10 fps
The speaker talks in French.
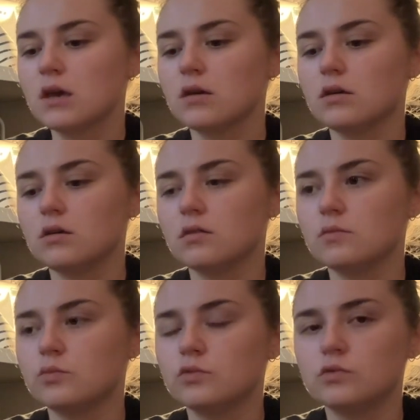euh,
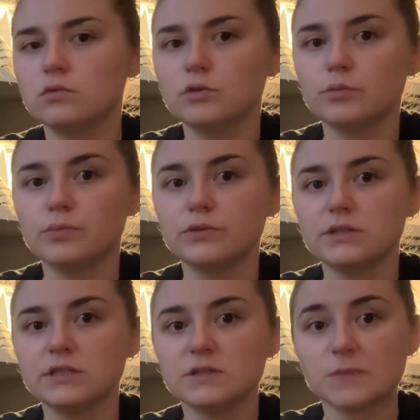mon
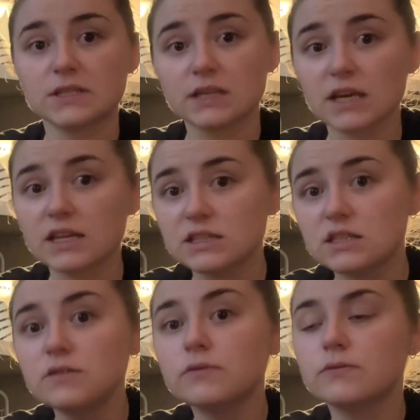petit espace
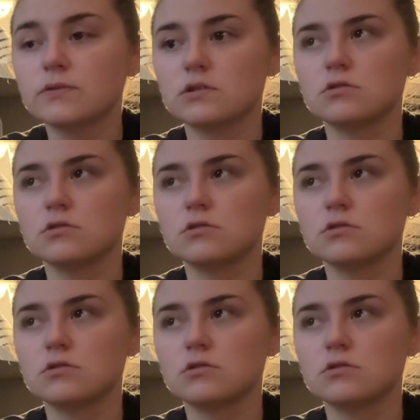créatif.